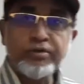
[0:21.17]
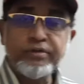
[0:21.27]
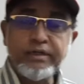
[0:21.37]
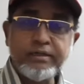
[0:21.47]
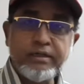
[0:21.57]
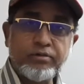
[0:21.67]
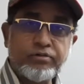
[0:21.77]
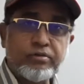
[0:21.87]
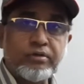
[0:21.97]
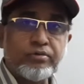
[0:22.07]
অধ্যায় নিয়ে
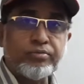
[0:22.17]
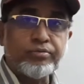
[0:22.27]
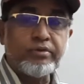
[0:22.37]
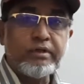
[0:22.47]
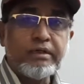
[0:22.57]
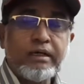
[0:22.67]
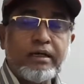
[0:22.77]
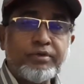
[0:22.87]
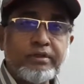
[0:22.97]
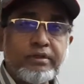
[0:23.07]
আলোচনা করব
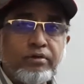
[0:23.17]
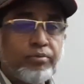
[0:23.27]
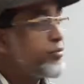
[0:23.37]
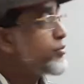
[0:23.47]
আমাদের নবম